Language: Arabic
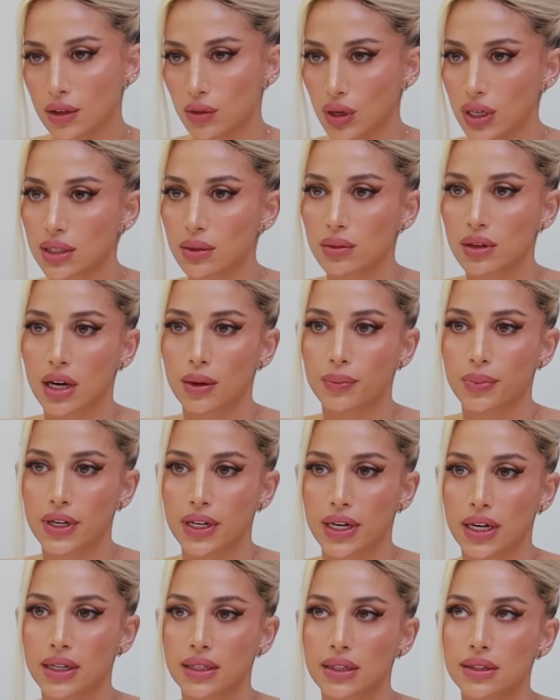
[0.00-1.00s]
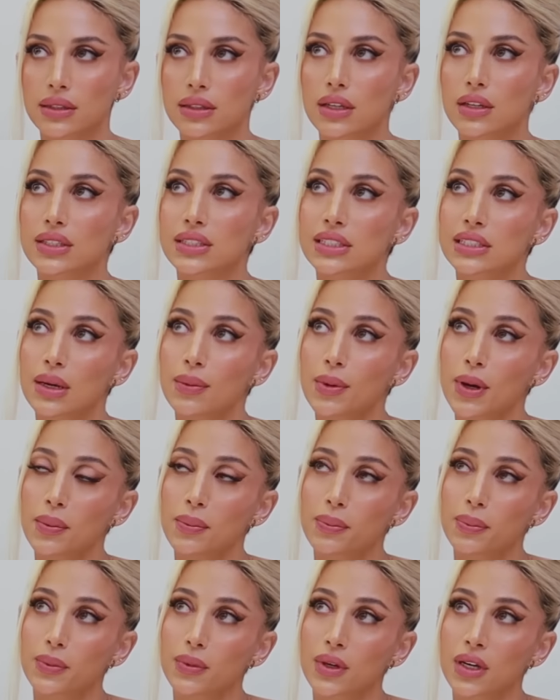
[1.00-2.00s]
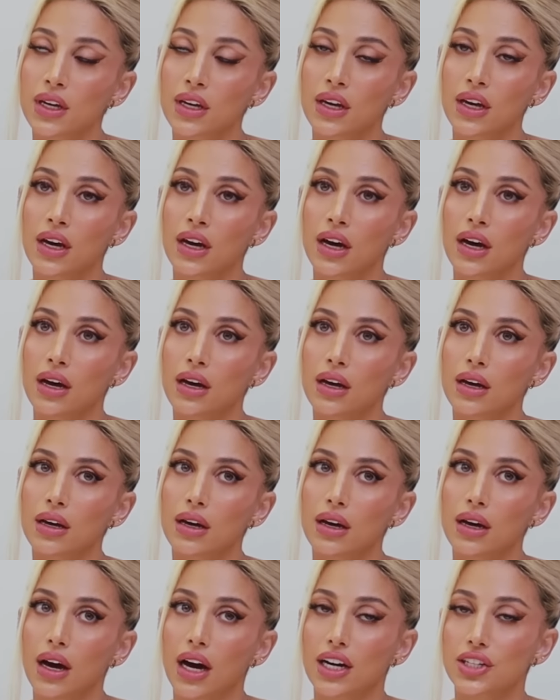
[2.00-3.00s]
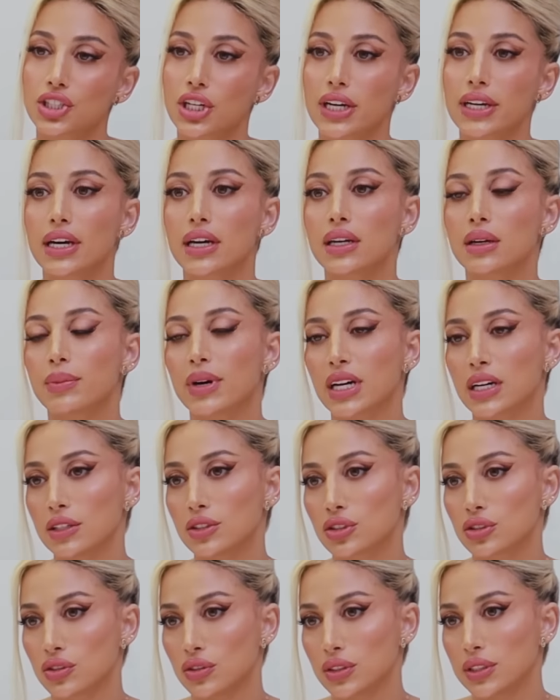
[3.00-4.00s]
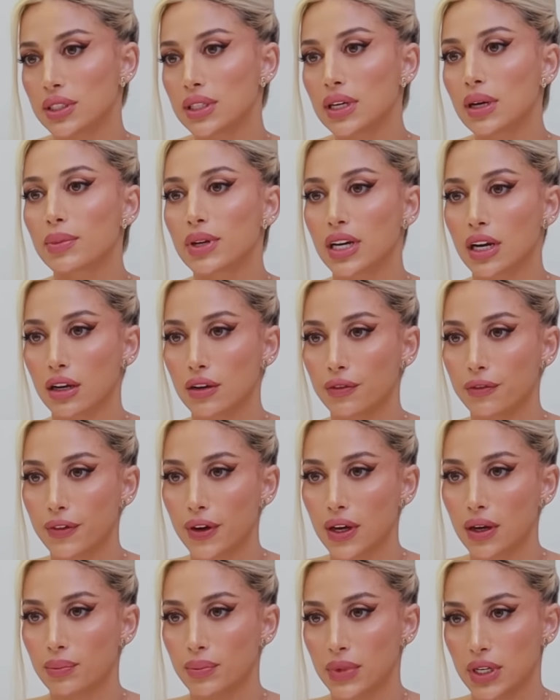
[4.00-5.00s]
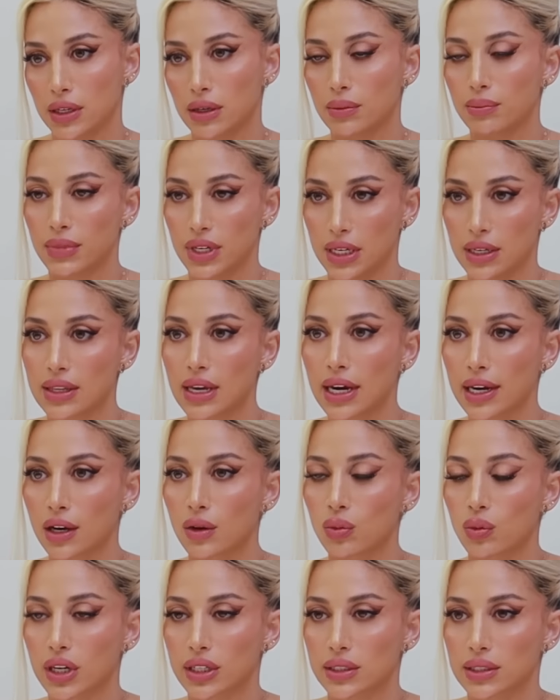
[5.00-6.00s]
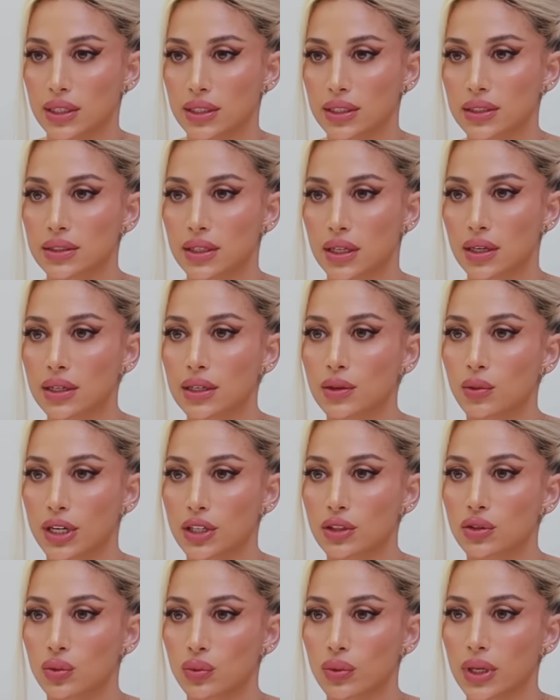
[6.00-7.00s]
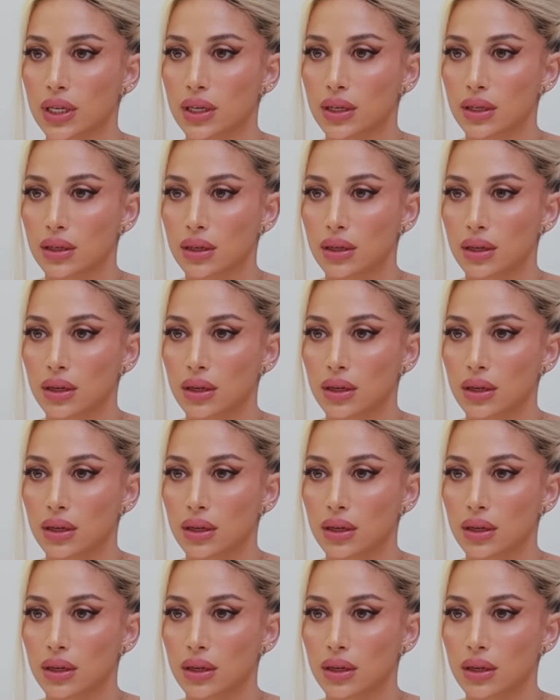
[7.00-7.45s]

هذه واحده من الخبريات السبب عشان انا ما رحت السعوديه من الف... من من ذاك الوقت يعني صار لي وقت طويل